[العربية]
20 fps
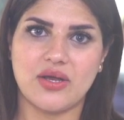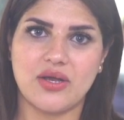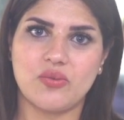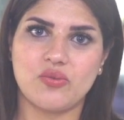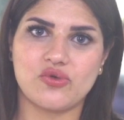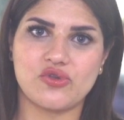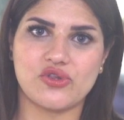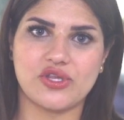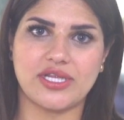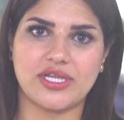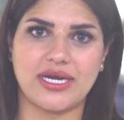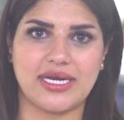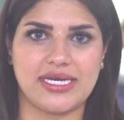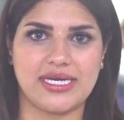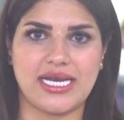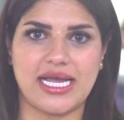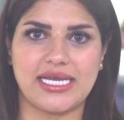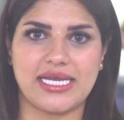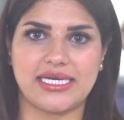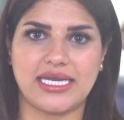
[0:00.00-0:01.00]
مشيرة
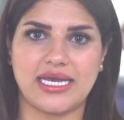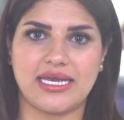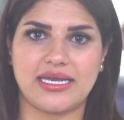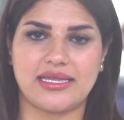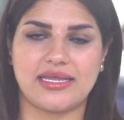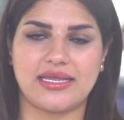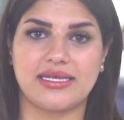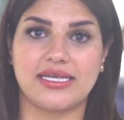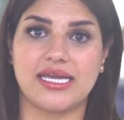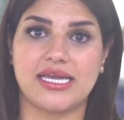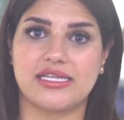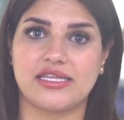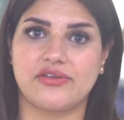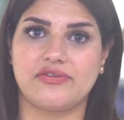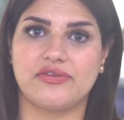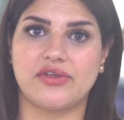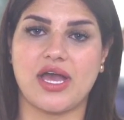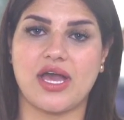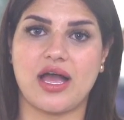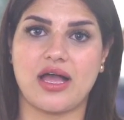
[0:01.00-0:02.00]
إلى أن هذا يأتي
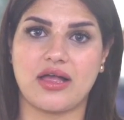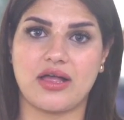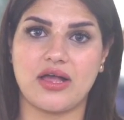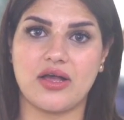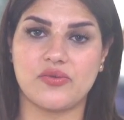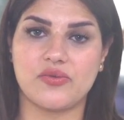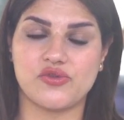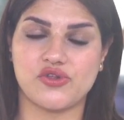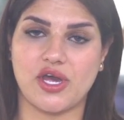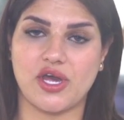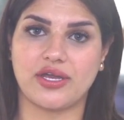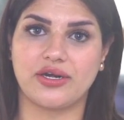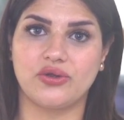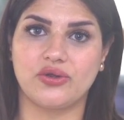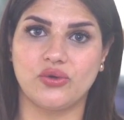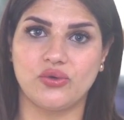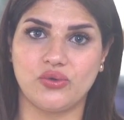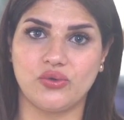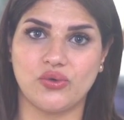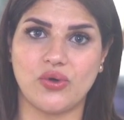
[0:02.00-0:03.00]
في أعقاب شهر
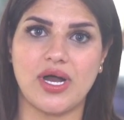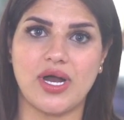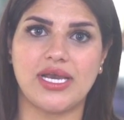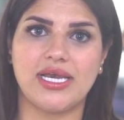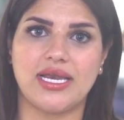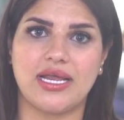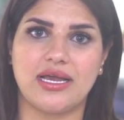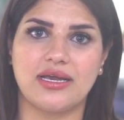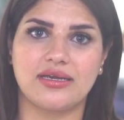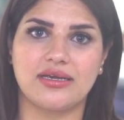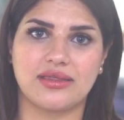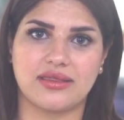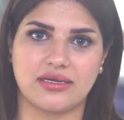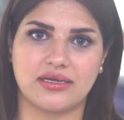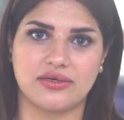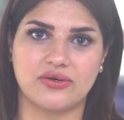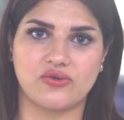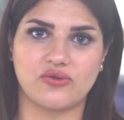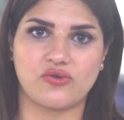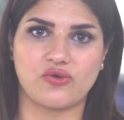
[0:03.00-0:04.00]
يونيو
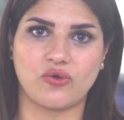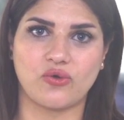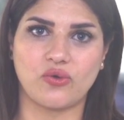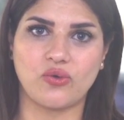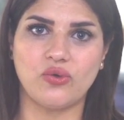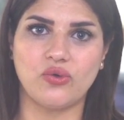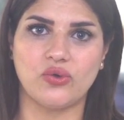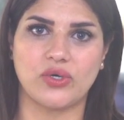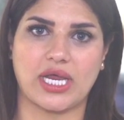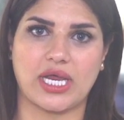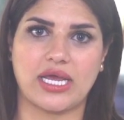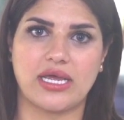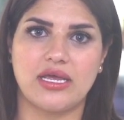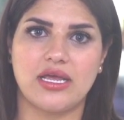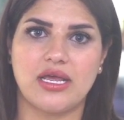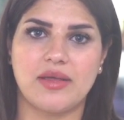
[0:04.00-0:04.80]
الأكثر سخونة